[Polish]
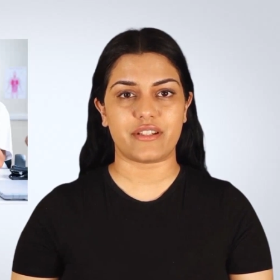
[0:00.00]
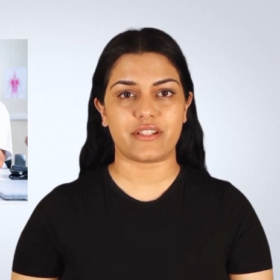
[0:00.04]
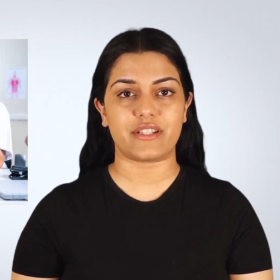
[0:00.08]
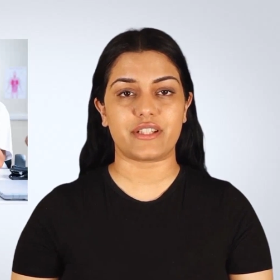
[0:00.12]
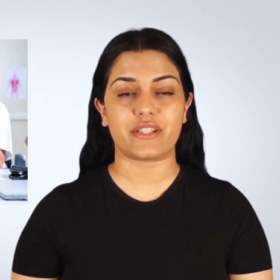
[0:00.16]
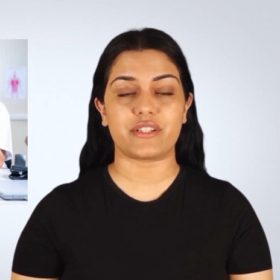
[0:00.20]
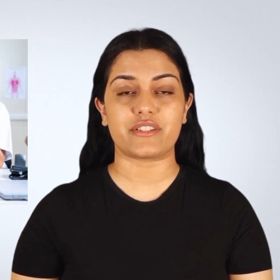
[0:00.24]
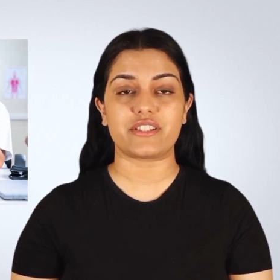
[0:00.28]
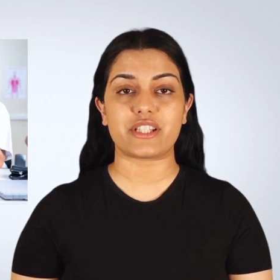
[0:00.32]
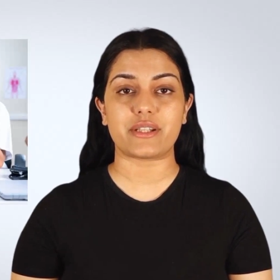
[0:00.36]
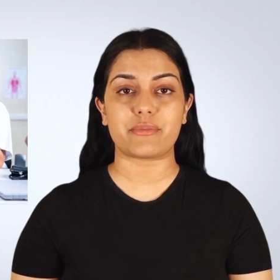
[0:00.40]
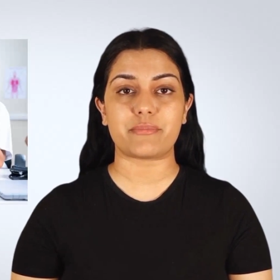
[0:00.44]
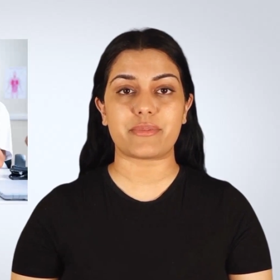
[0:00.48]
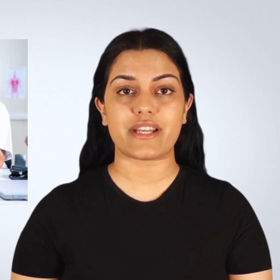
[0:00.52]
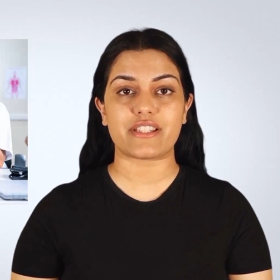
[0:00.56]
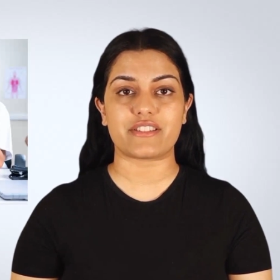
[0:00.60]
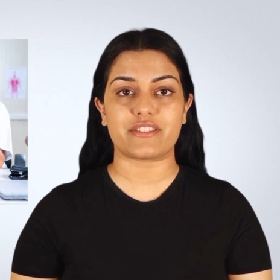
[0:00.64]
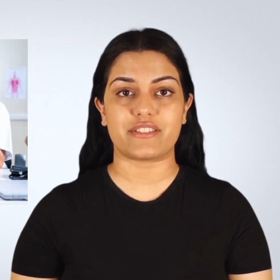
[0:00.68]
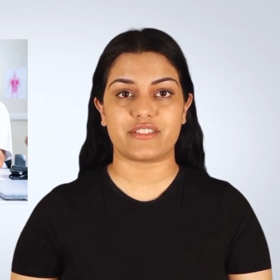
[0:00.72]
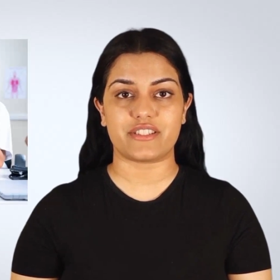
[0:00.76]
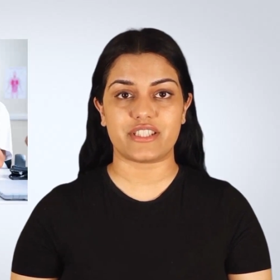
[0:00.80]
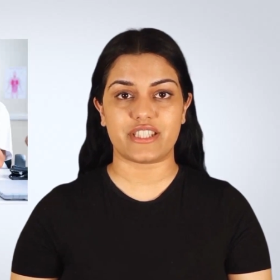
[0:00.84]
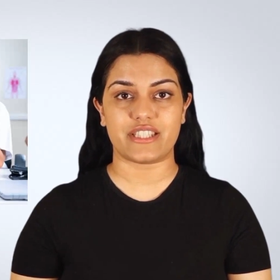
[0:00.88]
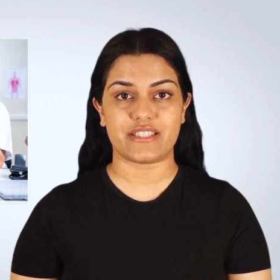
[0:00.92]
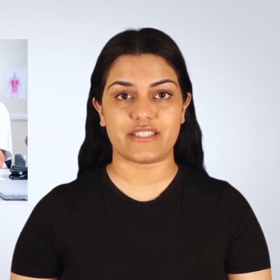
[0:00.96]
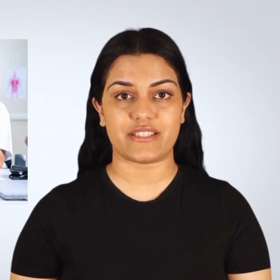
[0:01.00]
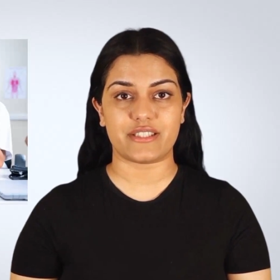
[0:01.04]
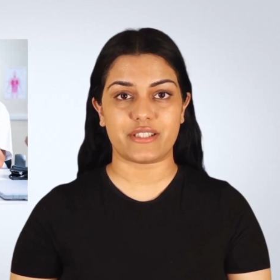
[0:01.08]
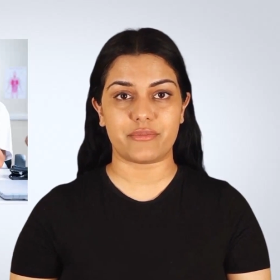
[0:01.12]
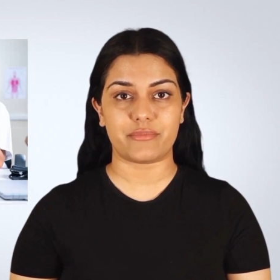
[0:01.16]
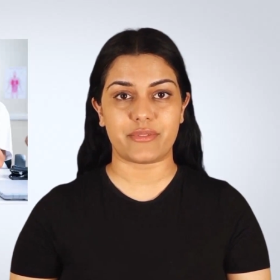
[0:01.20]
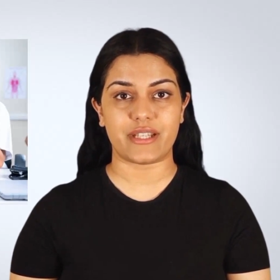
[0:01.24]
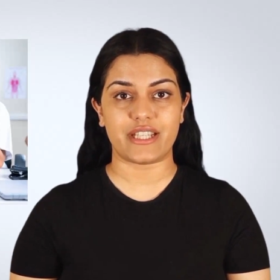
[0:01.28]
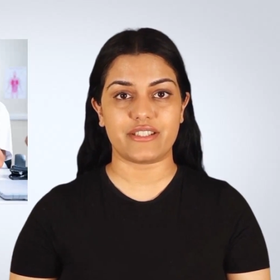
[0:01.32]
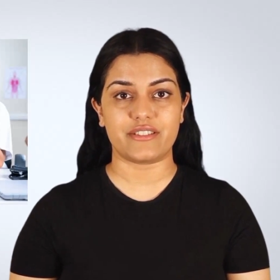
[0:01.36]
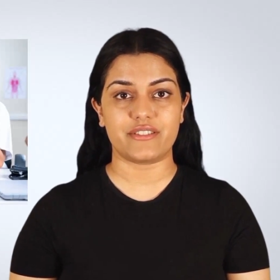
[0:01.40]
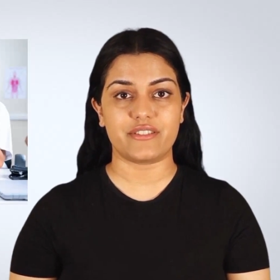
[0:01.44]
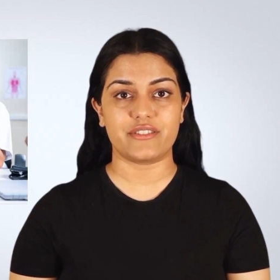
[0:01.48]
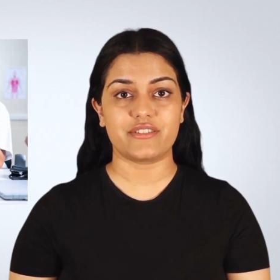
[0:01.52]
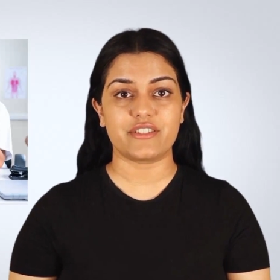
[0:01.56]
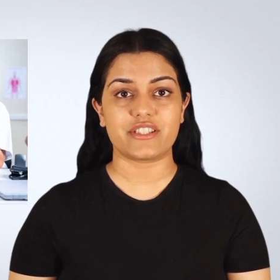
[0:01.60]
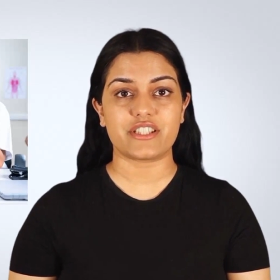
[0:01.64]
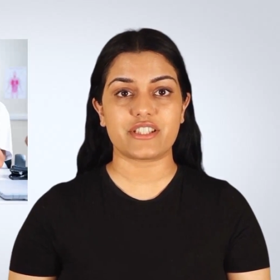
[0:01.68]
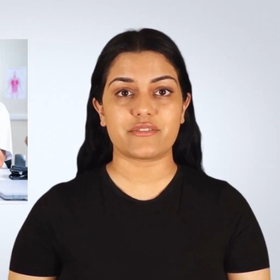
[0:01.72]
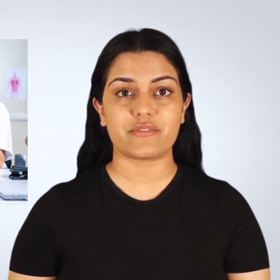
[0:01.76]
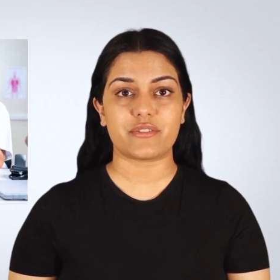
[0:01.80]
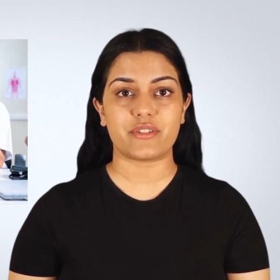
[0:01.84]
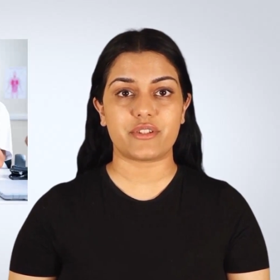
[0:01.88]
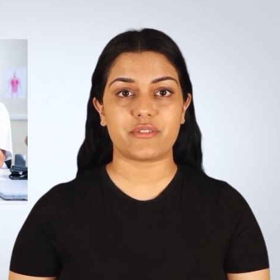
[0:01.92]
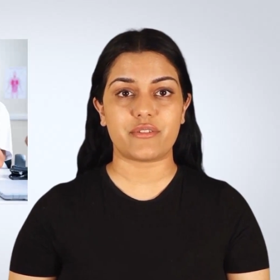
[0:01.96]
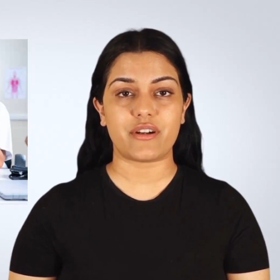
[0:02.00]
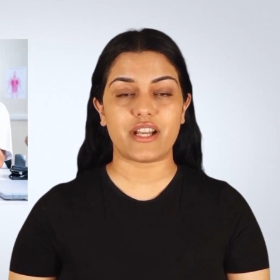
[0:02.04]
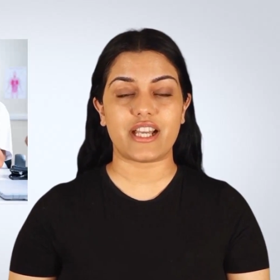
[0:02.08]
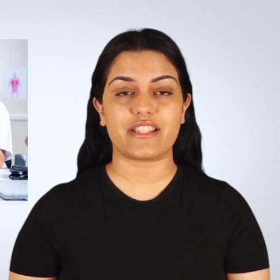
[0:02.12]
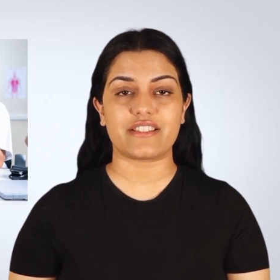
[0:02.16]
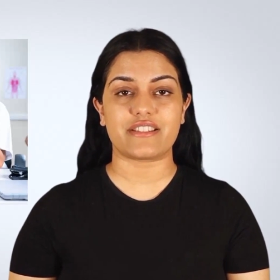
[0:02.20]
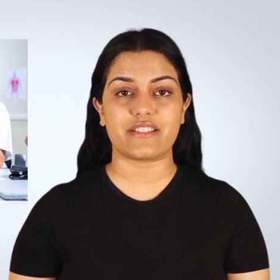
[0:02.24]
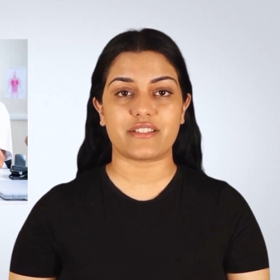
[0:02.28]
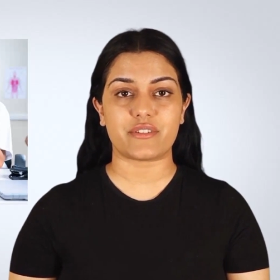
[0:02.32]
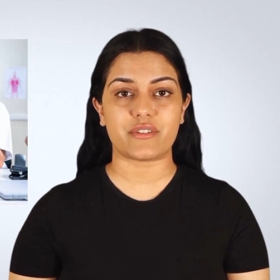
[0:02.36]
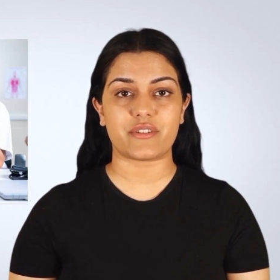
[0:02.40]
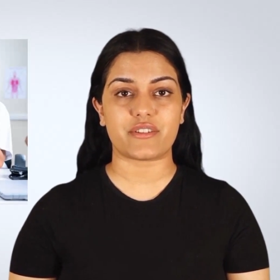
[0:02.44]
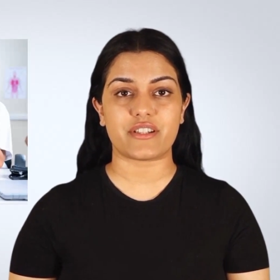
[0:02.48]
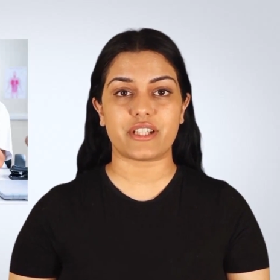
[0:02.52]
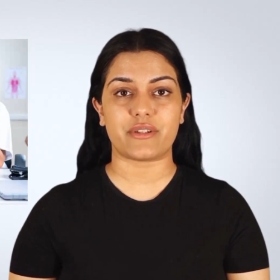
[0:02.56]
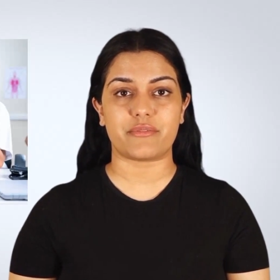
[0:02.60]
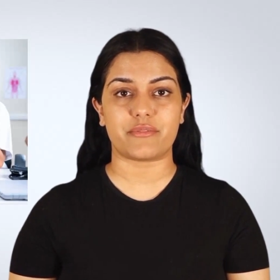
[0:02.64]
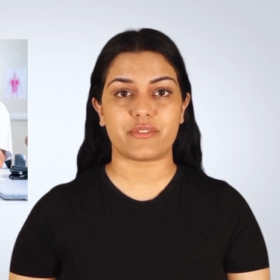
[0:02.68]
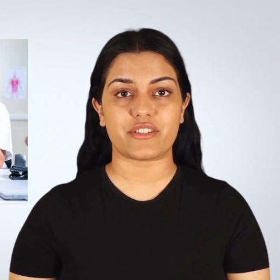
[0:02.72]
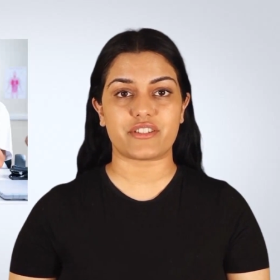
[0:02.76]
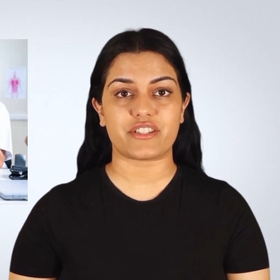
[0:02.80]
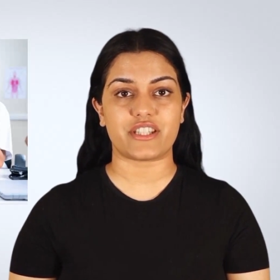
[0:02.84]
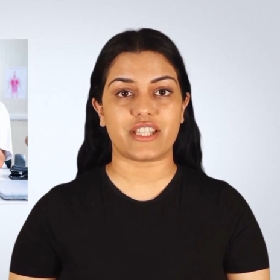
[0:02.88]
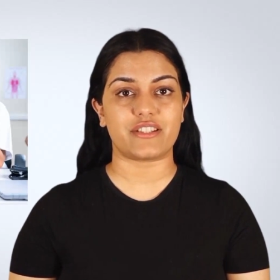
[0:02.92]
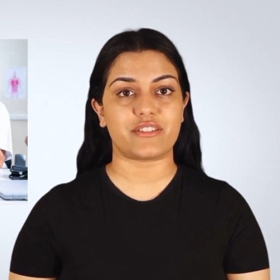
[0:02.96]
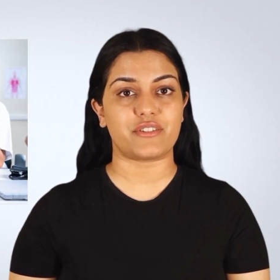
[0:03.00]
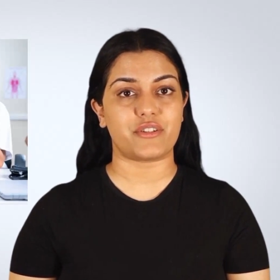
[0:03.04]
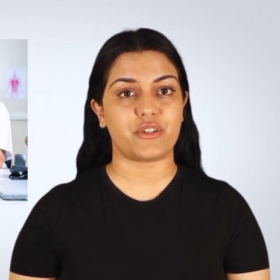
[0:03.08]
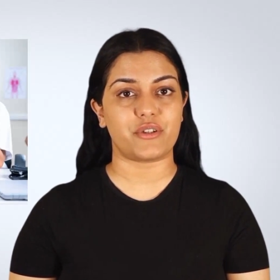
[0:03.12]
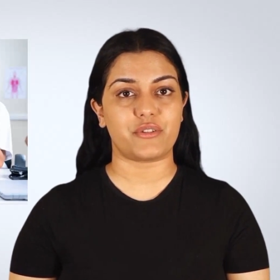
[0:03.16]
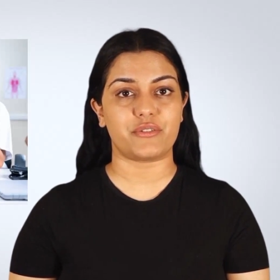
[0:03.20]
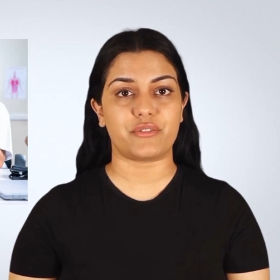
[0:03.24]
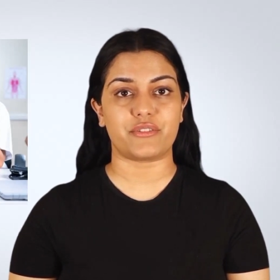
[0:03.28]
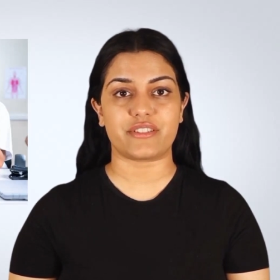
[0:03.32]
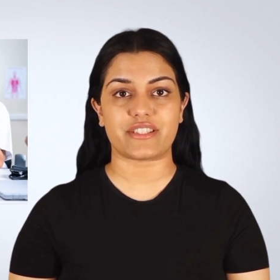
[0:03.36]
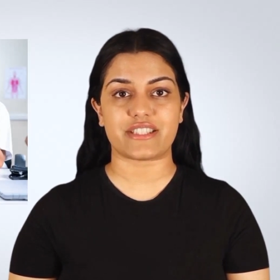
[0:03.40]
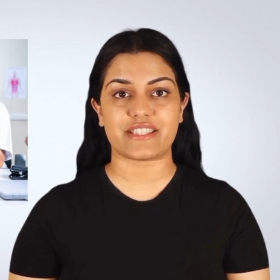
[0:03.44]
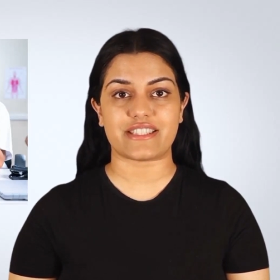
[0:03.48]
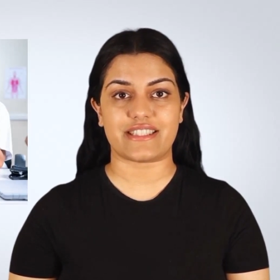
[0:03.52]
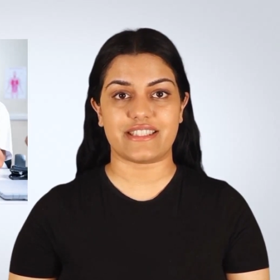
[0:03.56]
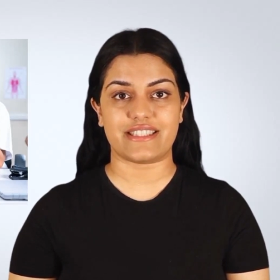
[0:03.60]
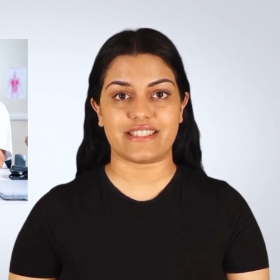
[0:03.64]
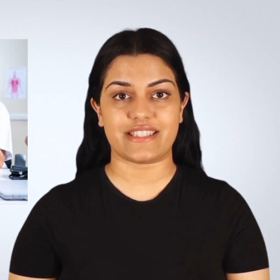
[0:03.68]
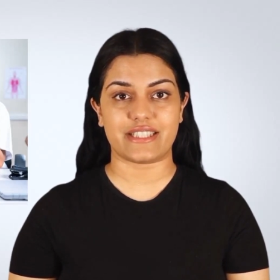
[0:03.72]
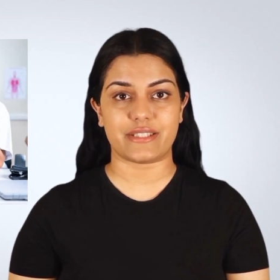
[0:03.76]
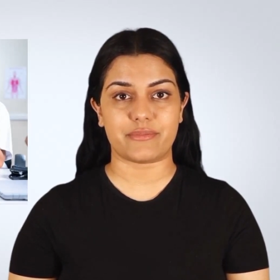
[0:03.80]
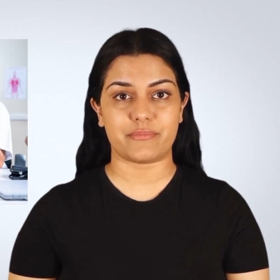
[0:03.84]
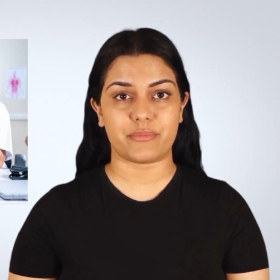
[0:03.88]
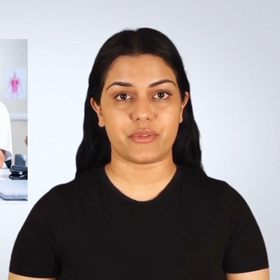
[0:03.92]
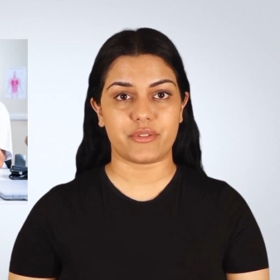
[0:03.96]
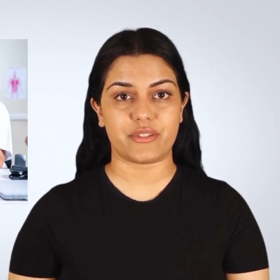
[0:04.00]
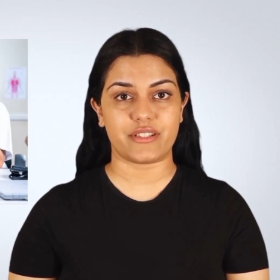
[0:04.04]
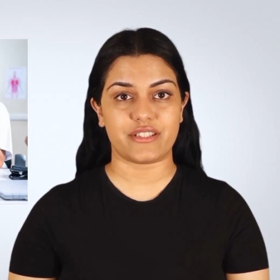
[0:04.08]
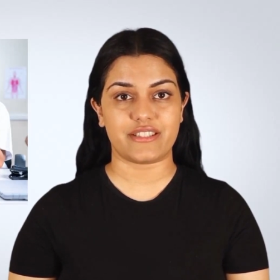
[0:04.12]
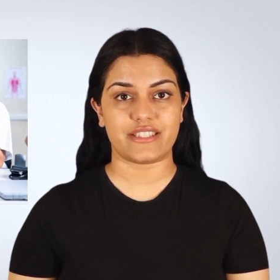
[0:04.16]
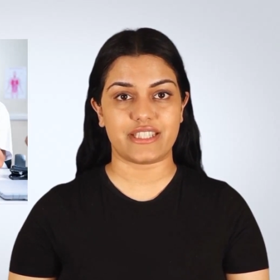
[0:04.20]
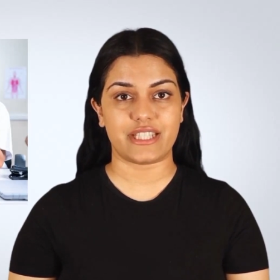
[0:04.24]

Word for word: Ludzie bardzo często martwią się swoją astmą i można to omówić z zespołem